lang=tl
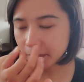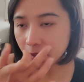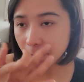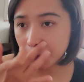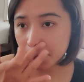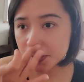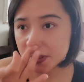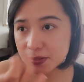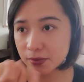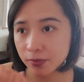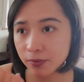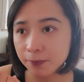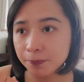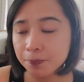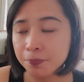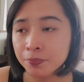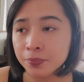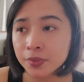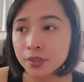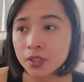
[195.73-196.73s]
Tapos yun,
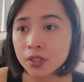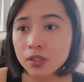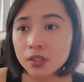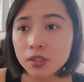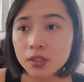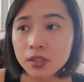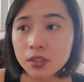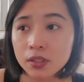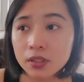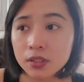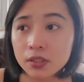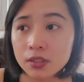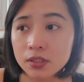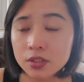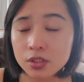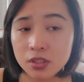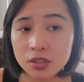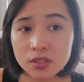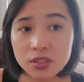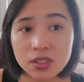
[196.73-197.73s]

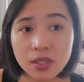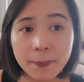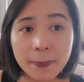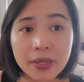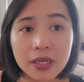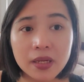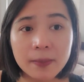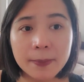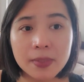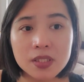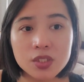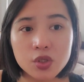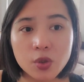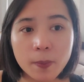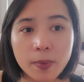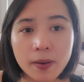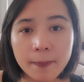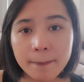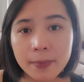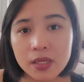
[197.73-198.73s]
So, Japan naman,
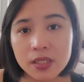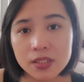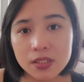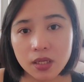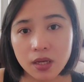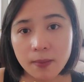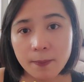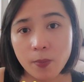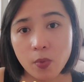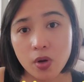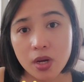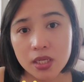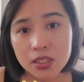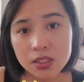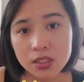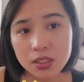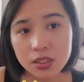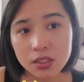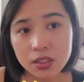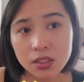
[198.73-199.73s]
sobrang bilis ng
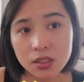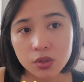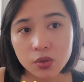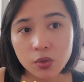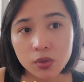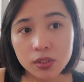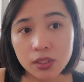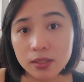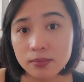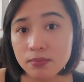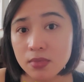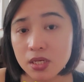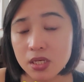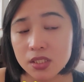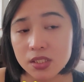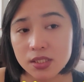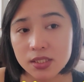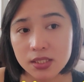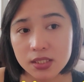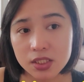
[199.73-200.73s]
ambulansya dito. 10
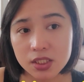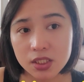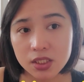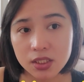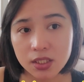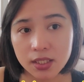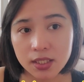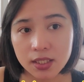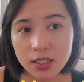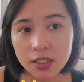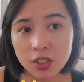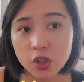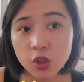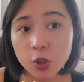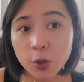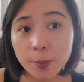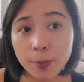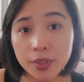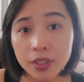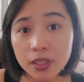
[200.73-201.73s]
minutes nandyan na yan.
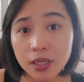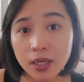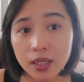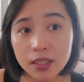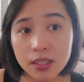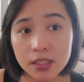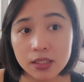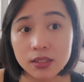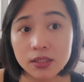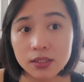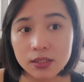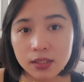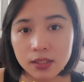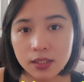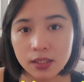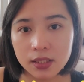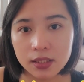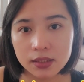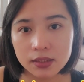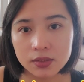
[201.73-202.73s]
Yun yung pinaka-late
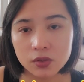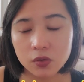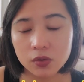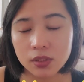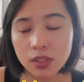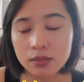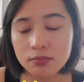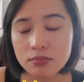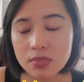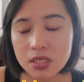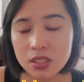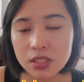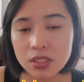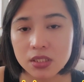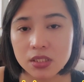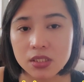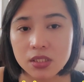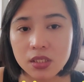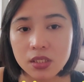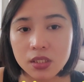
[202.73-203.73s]
nila, yung 10
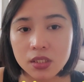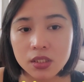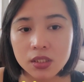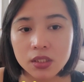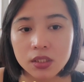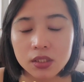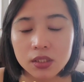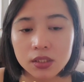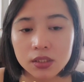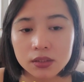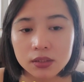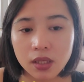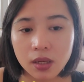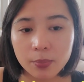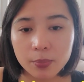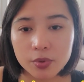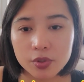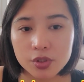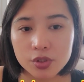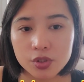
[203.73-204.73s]
minutes.
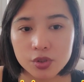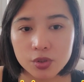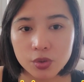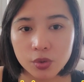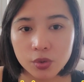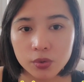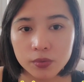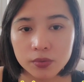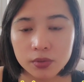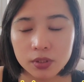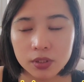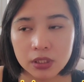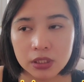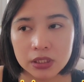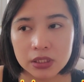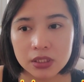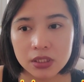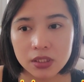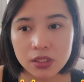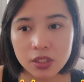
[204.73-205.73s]
Tapos yun,
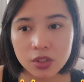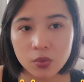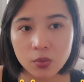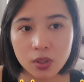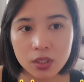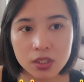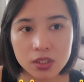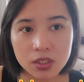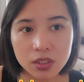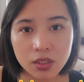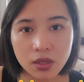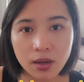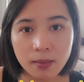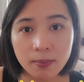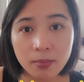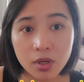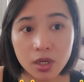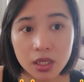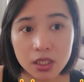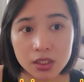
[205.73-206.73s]
kinuha na siya ng
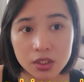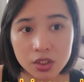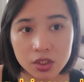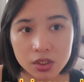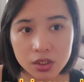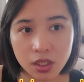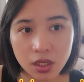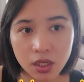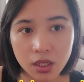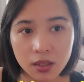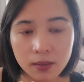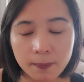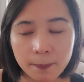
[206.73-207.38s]
ambulansya.